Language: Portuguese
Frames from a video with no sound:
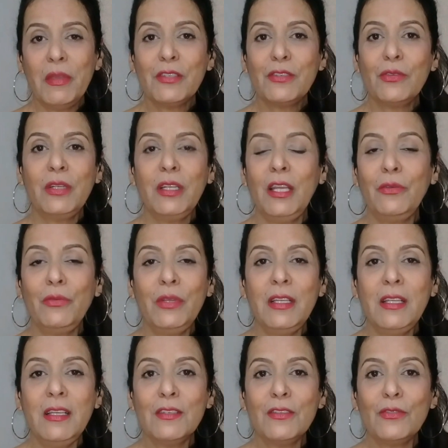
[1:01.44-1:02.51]
mencionei no
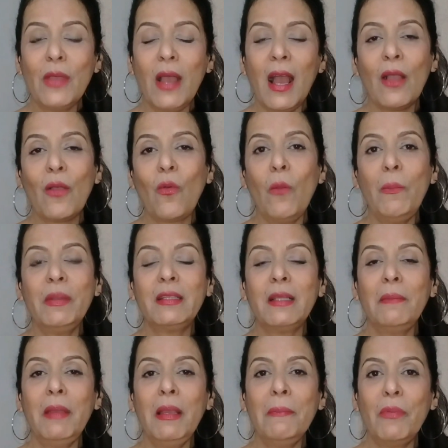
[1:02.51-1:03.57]
início, a compra
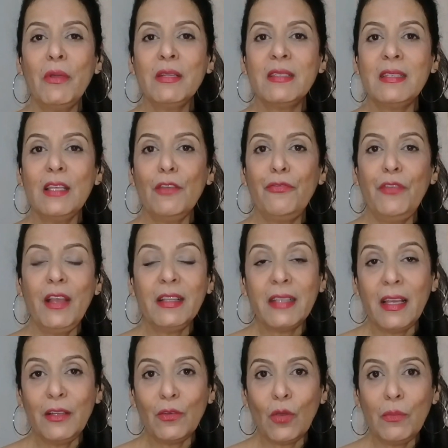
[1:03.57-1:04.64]
também pode ser
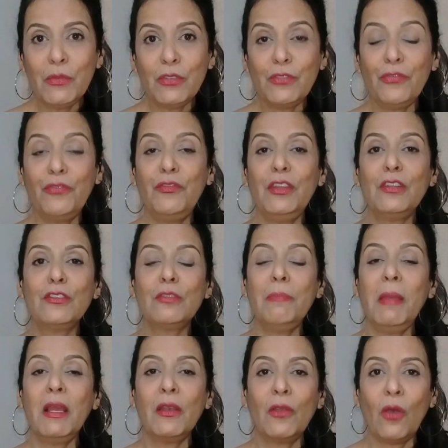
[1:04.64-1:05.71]
feita em nome de filhos
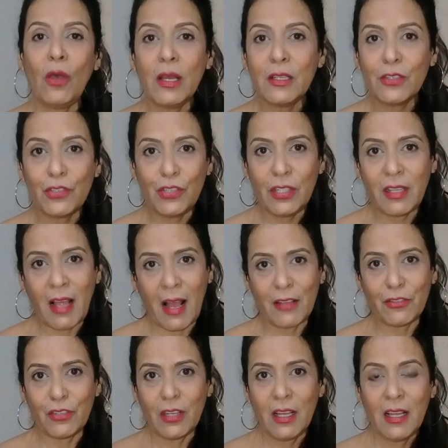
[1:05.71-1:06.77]
menores de
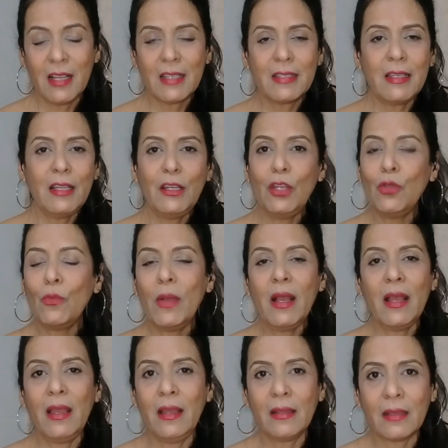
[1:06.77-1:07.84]
idade, sem nenhuma
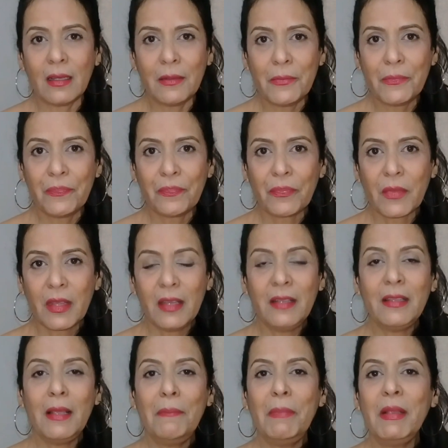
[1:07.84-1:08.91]
renda.
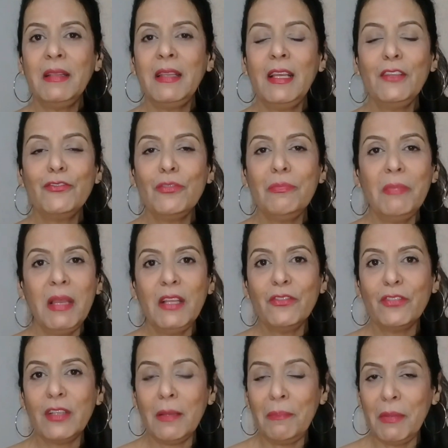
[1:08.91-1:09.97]

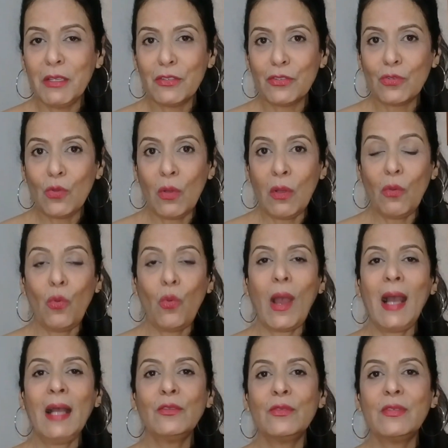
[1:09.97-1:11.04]
Independentemente da pessoa, o
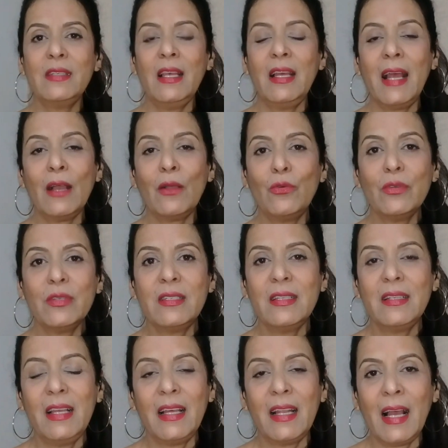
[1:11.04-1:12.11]
ato será
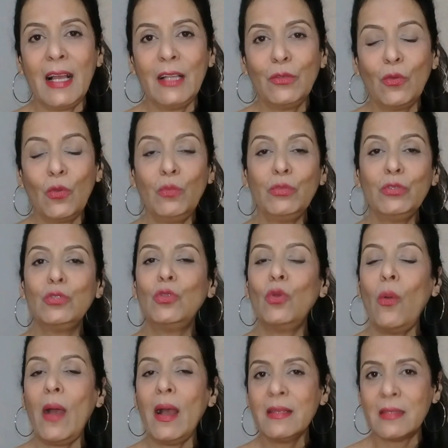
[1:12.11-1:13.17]
considerado como
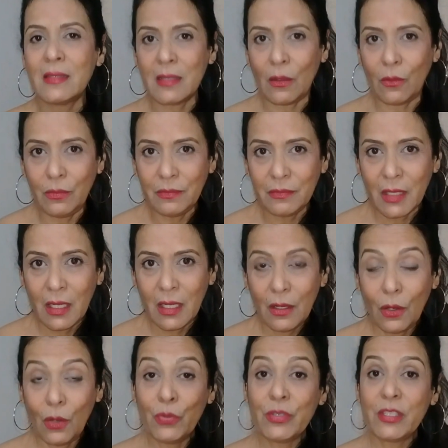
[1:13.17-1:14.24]
doação,
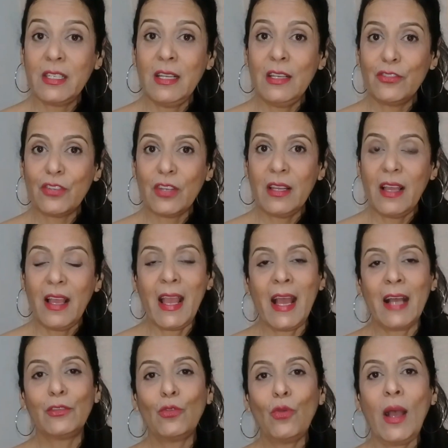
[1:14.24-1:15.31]
ou seja, é
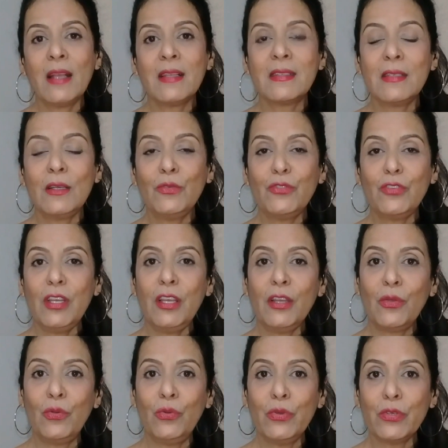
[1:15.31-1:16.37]
a doação de
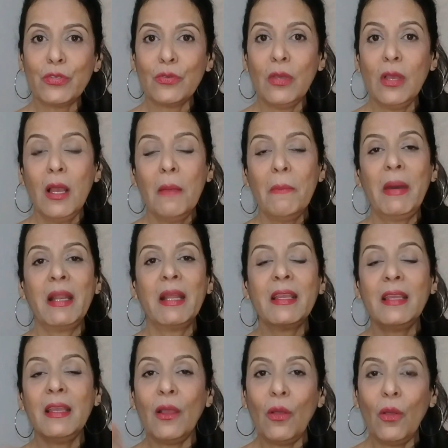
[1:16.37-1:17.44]
recurso para
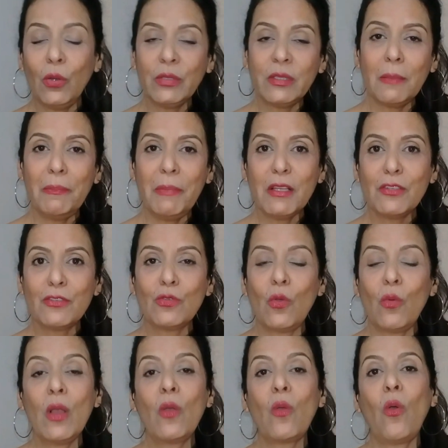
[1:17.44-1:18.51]
que outra
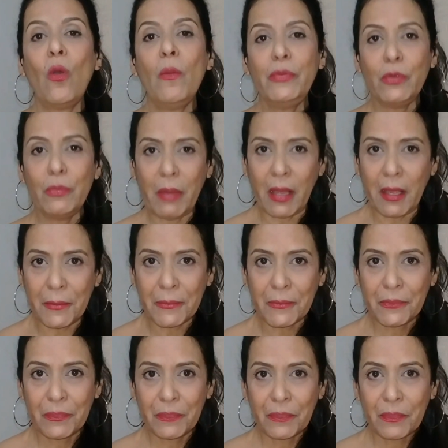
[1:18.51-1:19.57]
pessoa compre o bem.
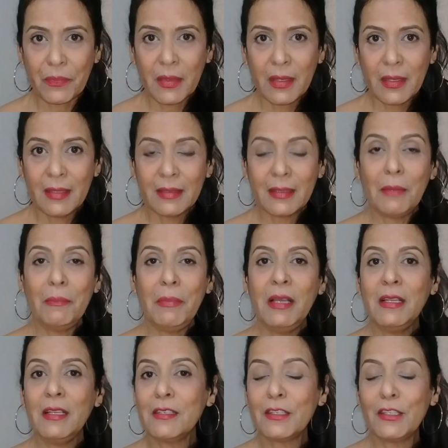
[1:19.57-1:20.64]

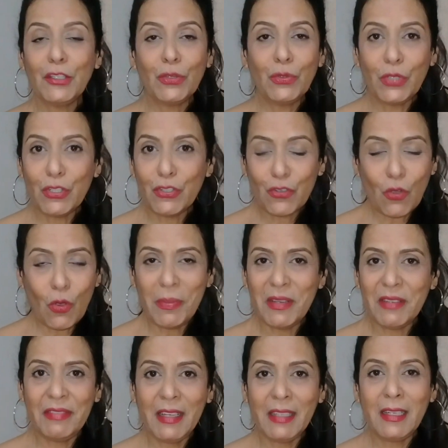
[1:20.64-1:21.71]
Também na escritura de
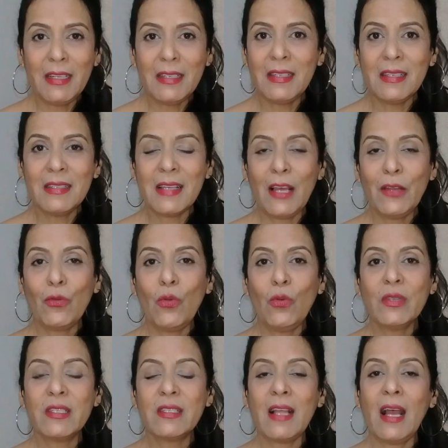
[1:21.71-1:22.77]
compra e venda é necessário
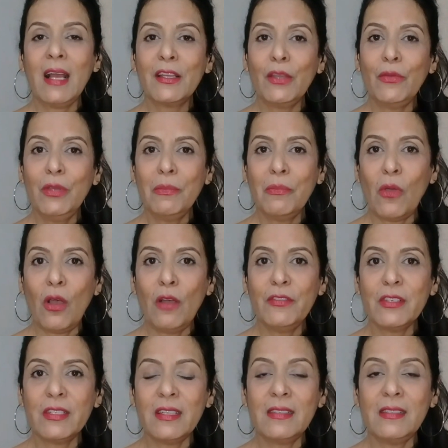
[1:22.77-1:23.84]
constar que o
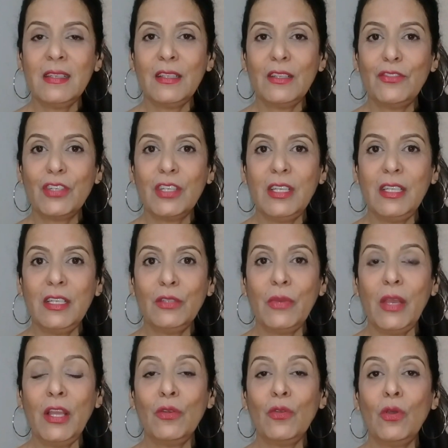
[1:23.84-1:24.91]
imóvel está sendo adquirido
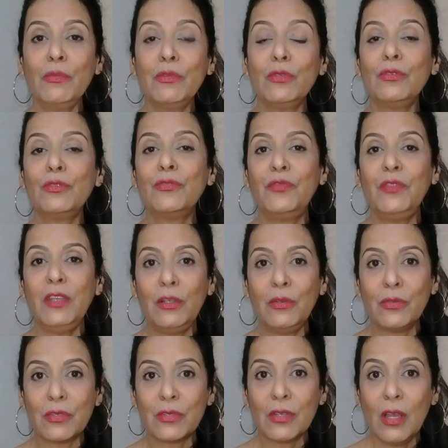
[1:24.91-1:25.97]
em nome dos
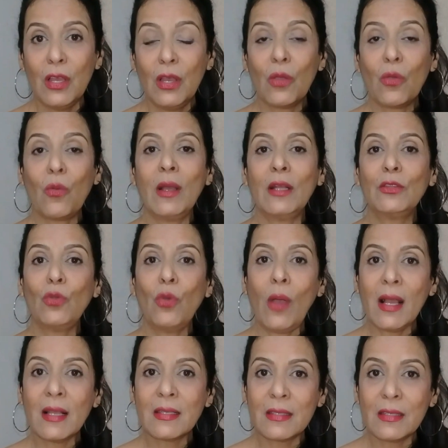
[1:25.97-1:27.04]
filhos, com a
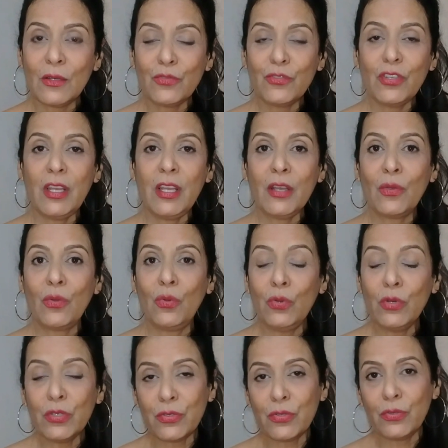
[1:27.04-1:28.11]
doação de
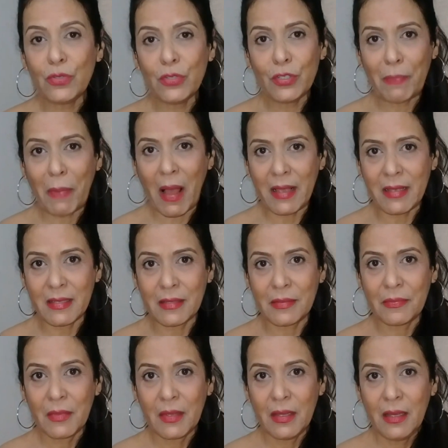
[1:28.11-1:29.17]
recurso dos pais.